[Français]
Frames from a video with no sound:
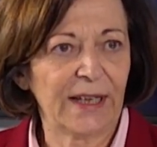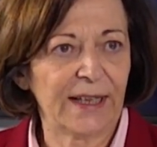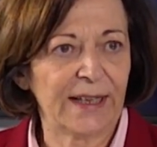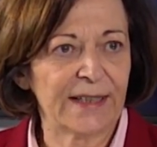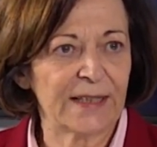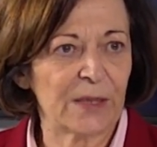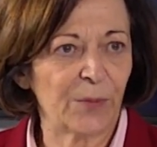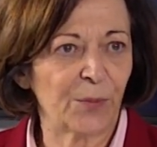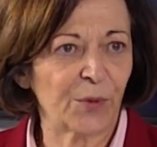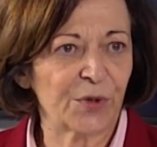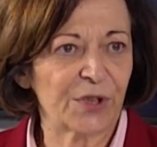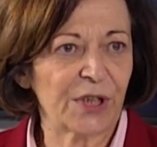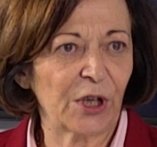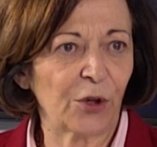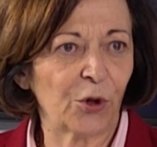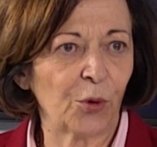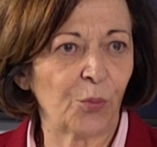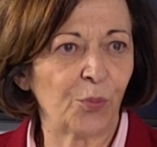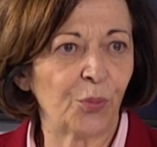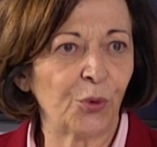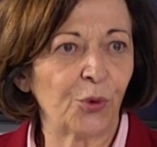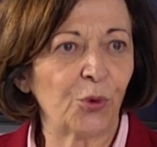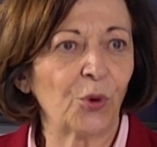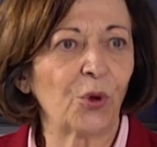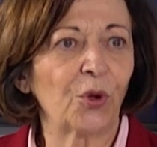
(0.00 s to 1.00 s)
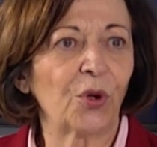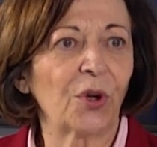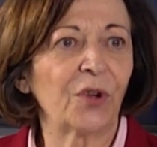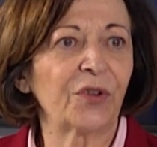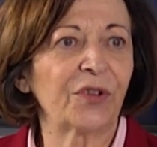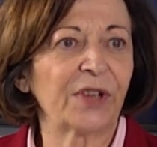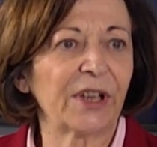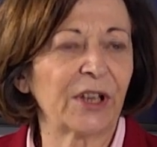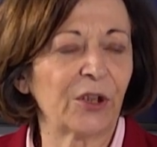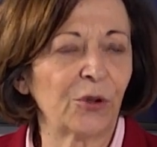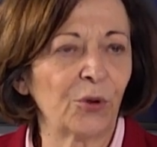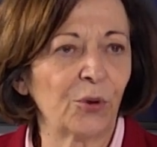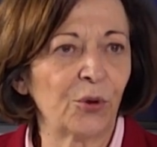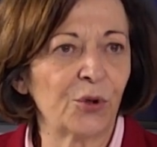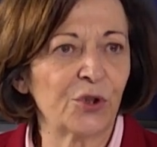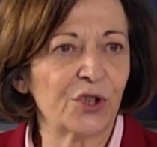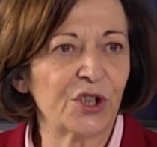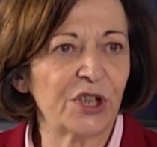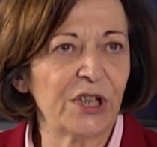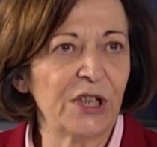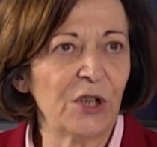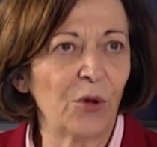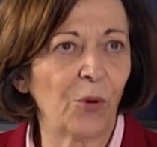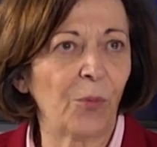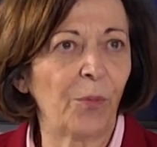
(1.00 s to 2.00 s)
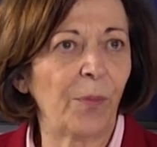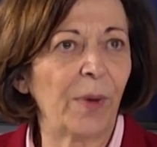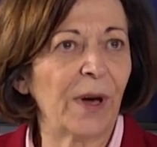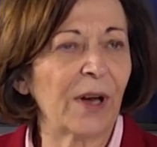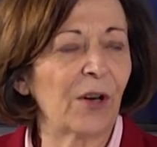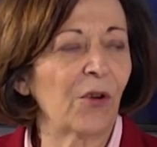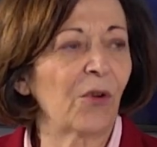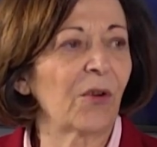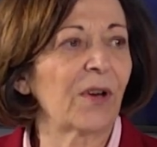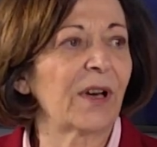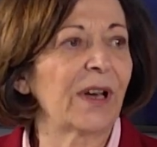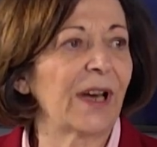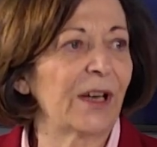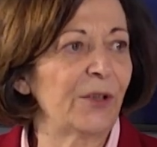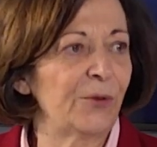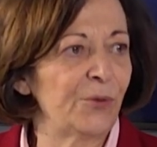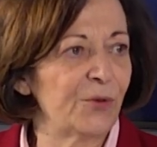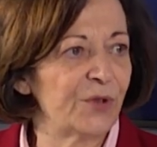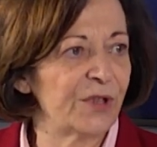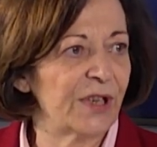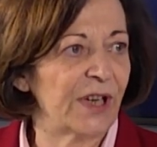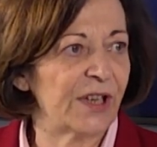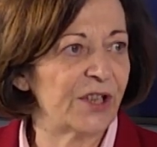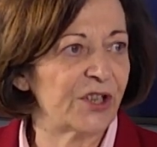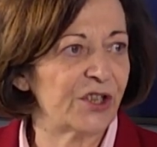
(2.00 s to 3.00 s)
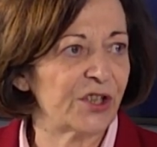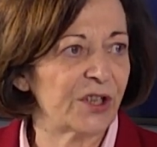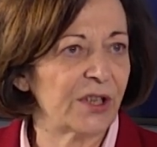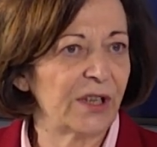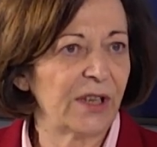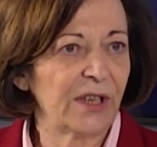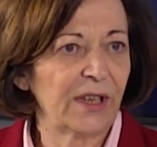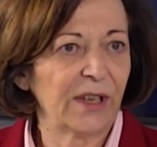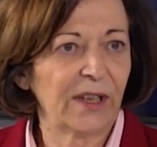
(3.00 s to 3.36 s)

Et c'est pour ça que plutôt qu'en technologie, on parle en cas d'usage.